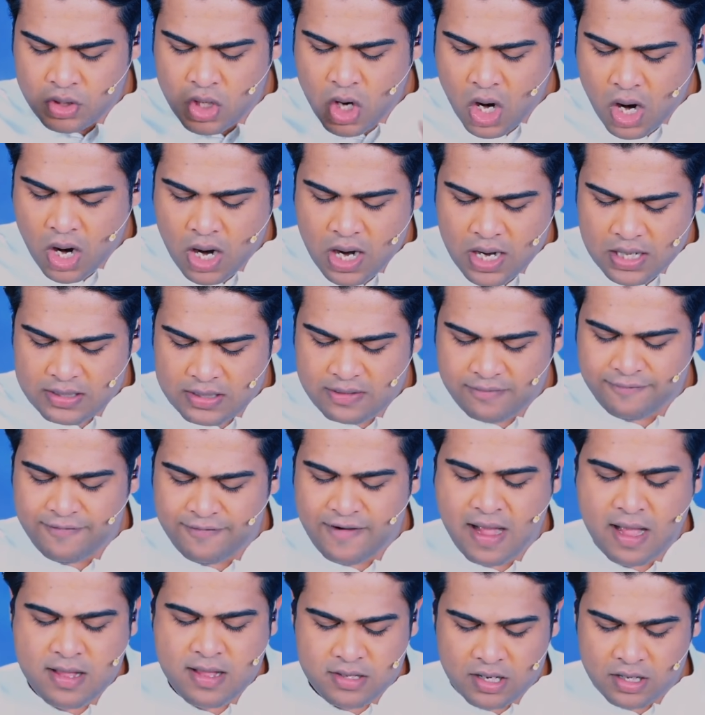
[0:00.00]
గాడ్ ద
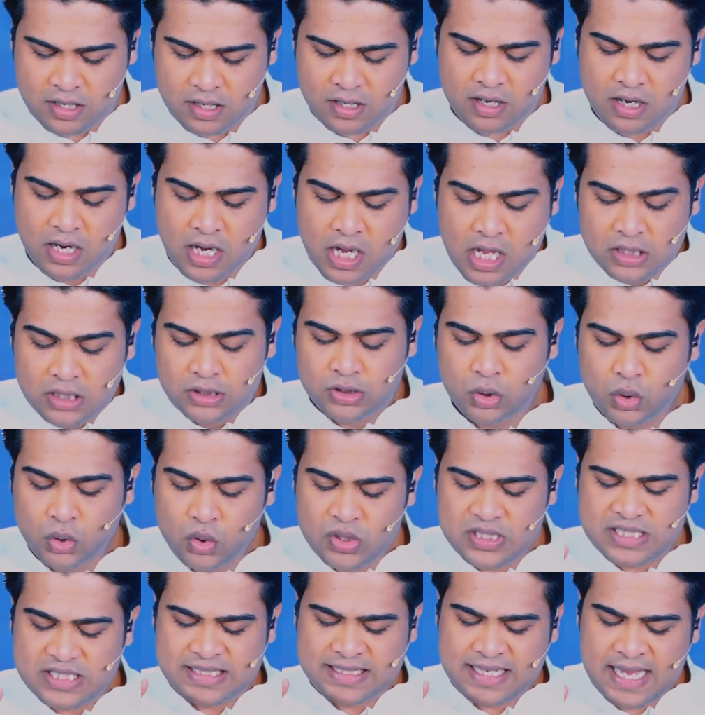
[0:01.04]
ఫాదర్ త్రూ
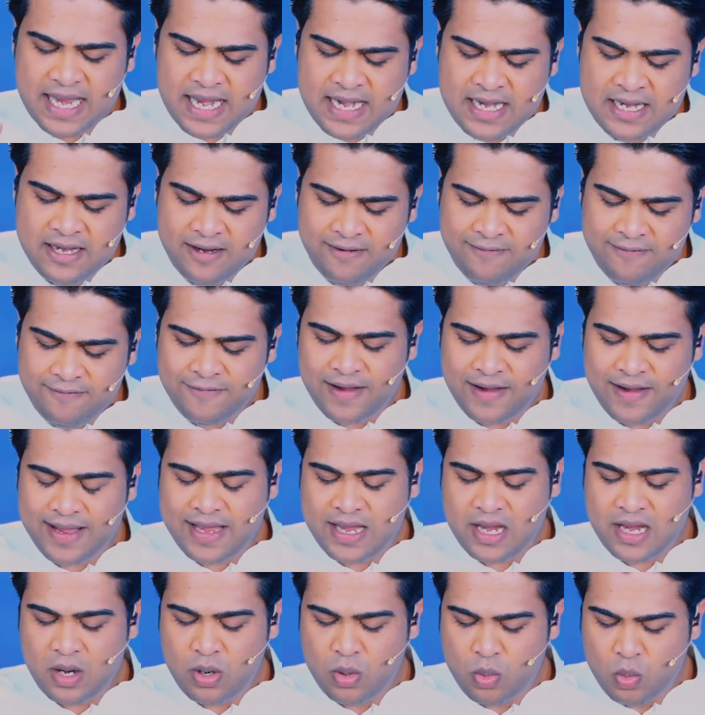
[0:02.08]

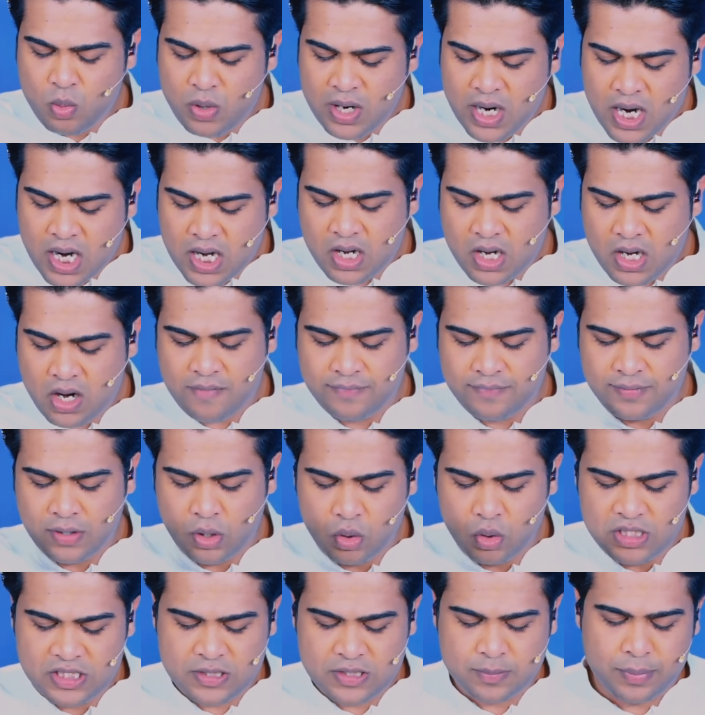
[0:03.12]
శాంటిఫైయింగ్ వర్క్ ఆఫ్ ద
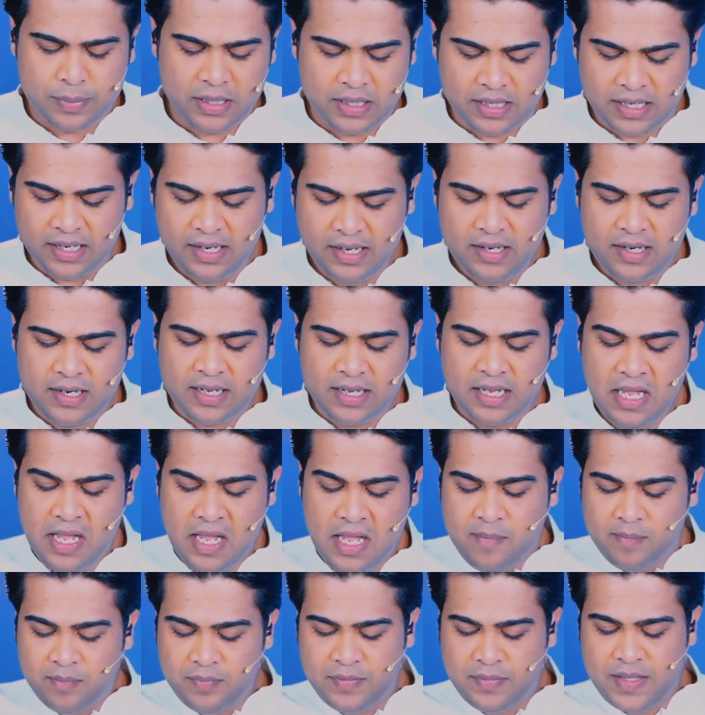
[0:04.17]
హోలీ స్పిరిట్ ఏంటంటే
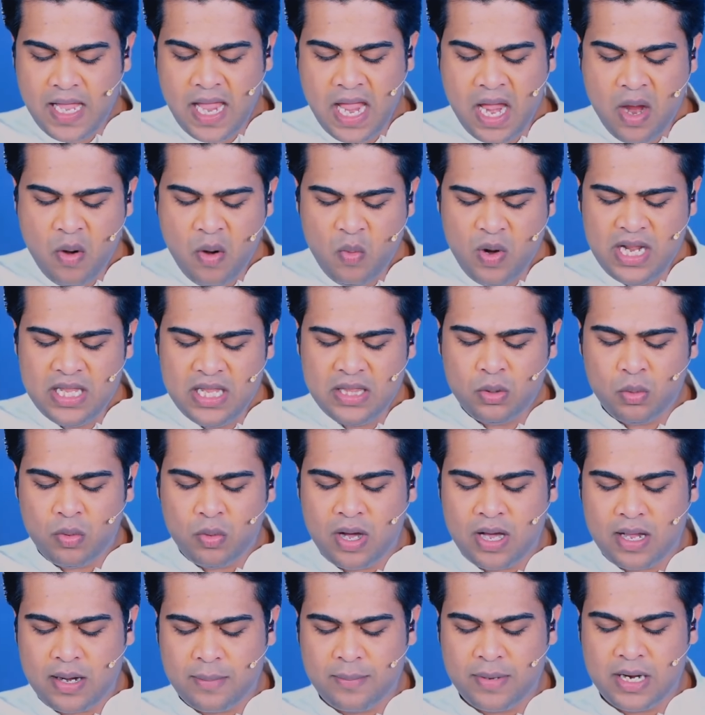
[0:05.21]
దేవుని
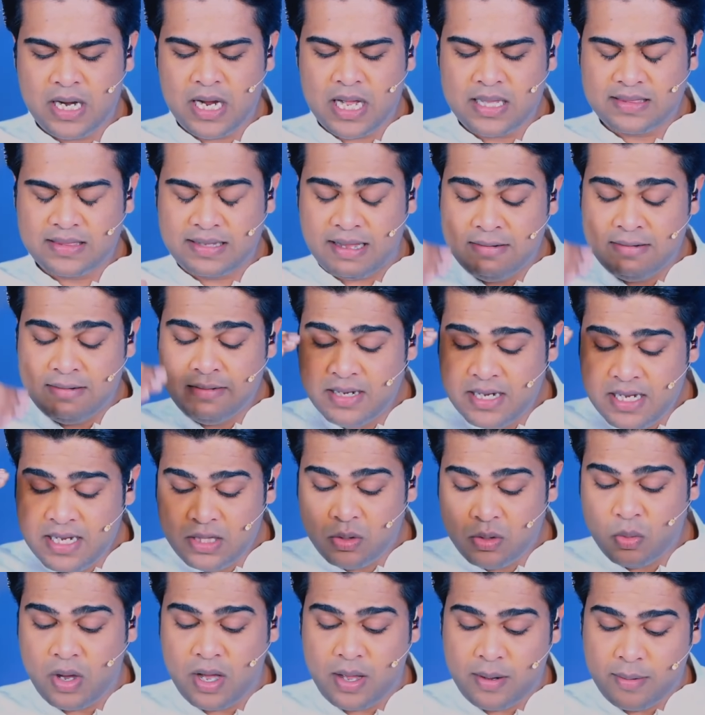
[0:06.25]
ద్వారముగా తండ్రి
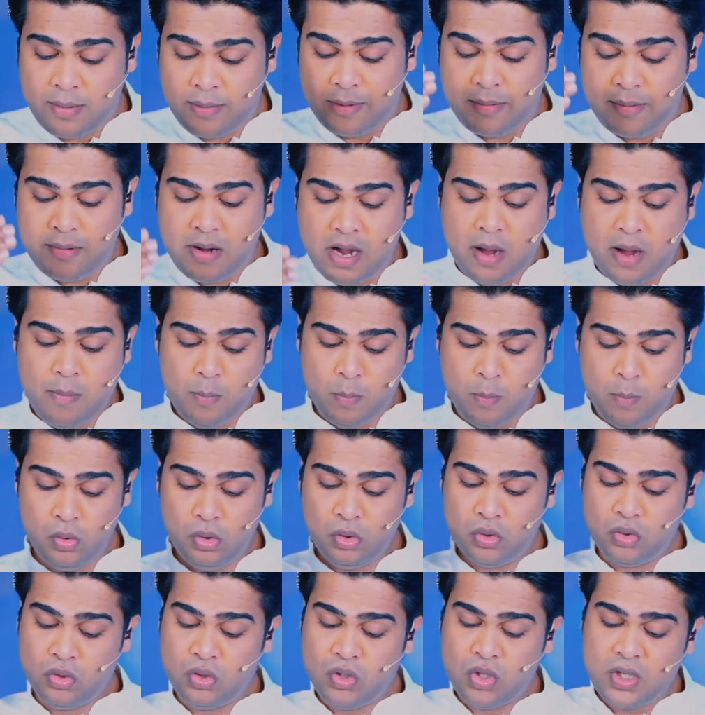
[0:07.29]
ద్వారంగా
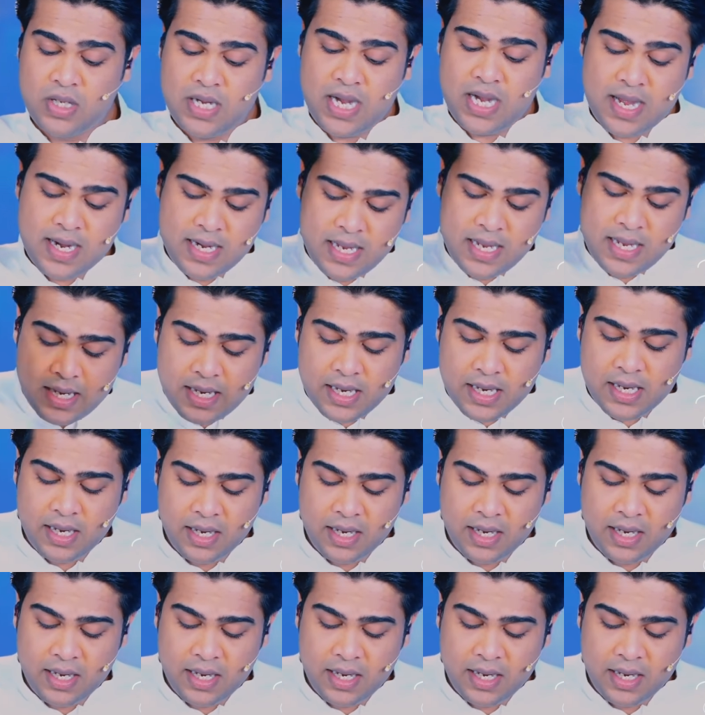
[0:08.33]
ముందుగానే